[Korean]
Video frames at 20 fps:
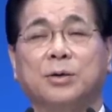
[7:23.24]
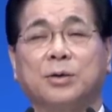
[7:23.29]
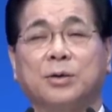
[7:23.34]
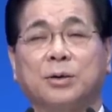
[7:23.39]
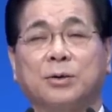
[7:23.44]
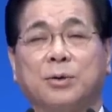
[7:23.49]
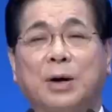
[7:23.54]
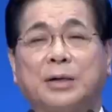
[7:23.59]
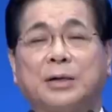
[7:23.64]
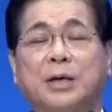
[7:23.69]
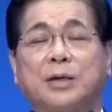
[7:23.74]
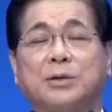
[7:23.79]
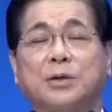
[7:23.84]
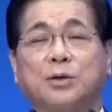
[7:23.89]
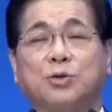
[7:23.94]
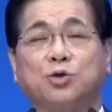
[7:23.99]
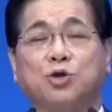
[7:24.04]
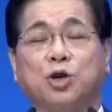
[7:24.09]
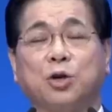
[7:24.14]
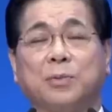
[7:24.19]

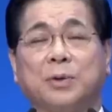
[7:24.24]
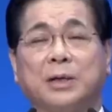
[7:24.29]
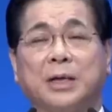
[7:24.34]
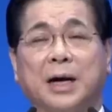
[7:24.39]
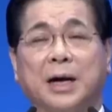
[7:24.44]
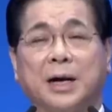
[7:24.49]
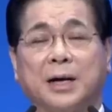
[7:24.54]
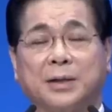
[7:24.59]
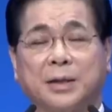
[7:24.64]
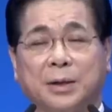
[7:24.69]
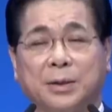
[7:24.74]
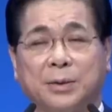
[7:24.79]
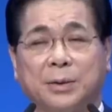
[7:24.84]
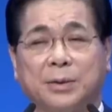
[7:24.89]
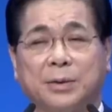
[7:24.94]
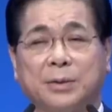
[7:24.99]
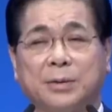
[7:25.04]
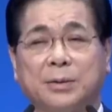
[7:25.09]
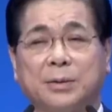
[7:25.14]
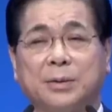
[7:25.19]
광야에서 죽음을 당하게 되고
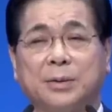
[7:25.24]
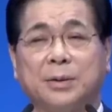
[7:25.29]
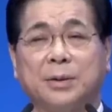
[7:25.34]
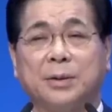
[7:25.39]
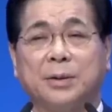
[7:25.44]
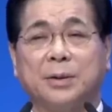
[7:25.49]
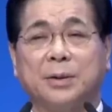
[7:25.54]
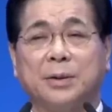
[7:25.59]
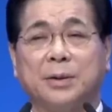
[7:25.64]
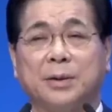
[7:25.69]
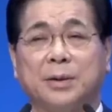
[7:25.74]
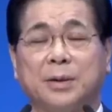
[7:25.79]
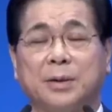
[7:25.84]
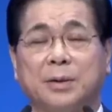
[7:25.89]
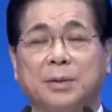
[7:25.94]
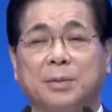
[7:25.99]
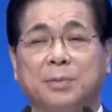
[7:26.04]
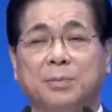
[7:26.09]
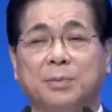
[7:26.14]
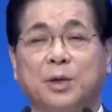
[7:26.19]

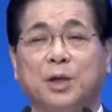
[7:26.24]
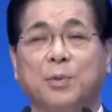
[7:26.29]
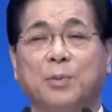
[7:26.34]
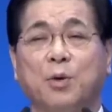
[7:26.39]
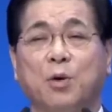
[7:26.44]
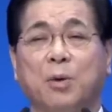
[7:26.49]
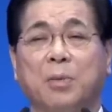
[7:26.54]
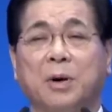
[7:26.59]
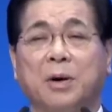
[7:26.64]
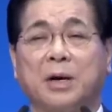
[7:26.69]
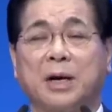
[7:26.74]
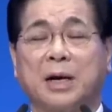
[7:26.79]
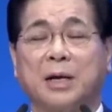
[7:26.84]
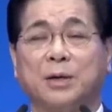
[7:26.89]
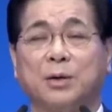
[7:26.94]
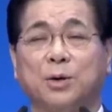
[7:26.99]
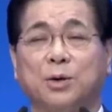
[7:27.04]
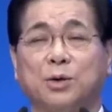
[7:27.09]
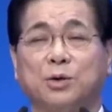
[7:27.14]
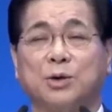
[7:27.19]
믿음의 고백을
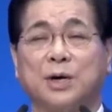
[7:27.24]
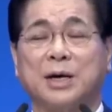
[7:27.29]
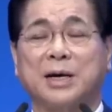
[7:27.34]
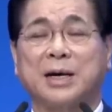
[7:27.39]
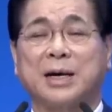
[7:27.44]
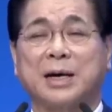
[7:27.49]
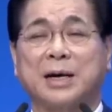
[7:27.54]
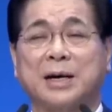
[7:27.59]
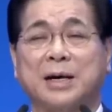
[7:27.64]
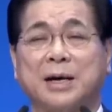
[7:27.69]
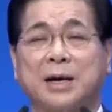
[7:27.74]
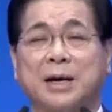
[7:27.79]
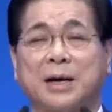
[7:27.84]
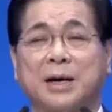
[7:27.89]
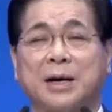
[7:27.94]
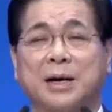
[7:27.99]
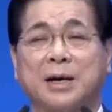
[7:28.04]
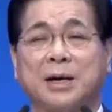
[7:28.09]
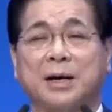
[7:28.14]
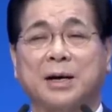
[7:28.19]
한 요수아
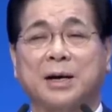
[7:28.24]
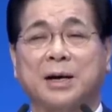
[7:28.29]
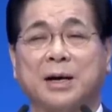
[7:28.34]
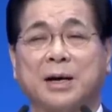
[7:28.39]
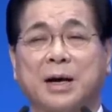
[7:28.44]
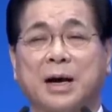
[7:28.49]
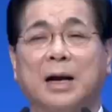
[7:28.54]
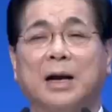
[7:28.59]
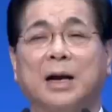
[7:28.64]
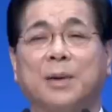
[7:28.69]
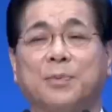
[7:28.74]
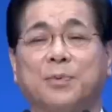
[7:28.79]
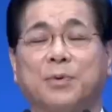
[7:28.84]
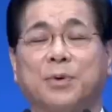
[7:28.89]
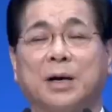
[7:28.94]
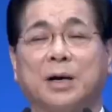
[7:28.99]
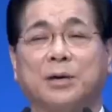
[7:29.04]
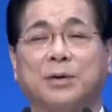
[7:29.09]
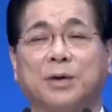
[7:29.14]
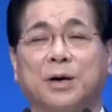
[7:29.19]

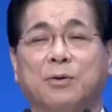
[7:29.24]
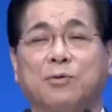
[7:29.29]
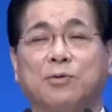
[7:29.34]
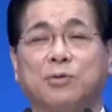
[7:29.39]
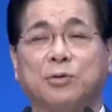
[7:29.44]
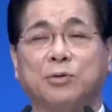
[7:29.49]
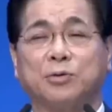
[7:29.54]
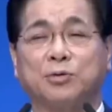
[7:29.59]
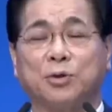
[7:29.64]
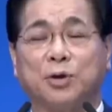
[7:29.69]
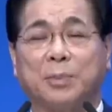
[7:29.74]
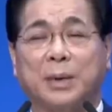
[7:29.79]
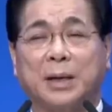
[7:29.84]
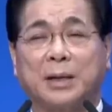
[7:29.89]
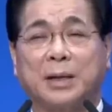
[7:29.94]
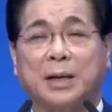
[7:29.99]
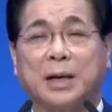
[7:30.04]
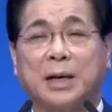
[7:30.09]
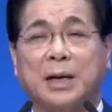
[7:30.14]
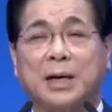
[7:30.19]
갈렙과 그의 후손들만
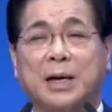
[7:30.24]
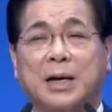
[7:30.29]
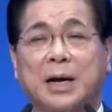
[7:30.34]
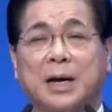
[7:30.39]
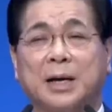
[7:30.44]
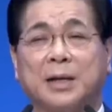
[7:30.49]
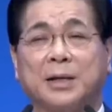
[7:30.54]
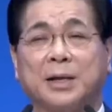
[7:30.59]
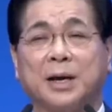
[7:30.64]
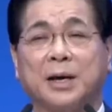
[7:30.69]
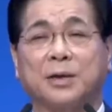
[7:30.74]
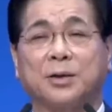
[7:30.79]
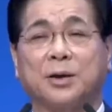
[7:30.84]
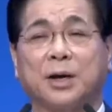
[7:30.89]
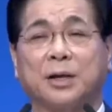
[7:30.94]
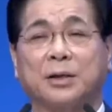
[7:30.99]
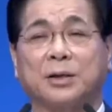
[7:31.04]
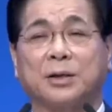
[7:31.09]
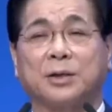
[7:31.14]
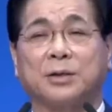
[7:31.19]
가난 땅에
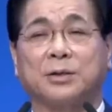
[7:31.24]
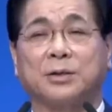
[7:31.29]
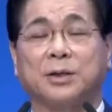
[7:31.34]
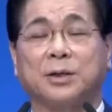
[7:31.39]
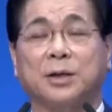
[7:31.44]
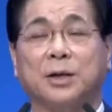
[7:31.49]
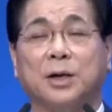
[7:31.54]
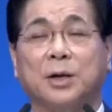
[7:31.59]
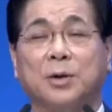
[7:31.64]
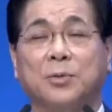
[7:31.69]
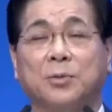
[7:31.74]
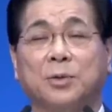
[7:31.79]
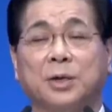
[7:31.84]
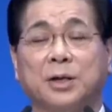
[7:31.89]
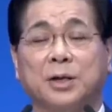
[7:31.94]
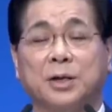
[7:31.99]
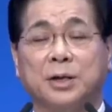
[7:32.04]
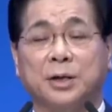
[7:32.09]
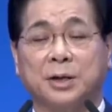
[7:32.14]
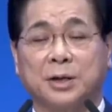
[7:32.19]
들어갔던 것을
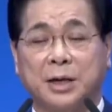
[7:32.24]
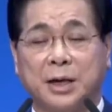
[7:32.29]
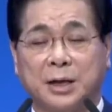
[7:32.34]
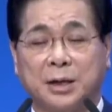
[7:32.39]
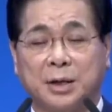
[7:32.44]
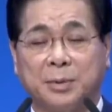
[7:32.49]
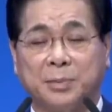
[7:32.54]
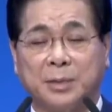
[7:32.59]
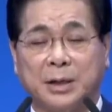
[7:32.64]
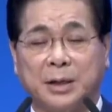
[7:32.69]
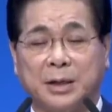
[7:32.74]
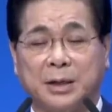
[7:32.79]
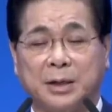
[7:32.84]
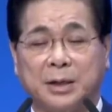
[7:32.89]
우리는 기억해야 됩니다.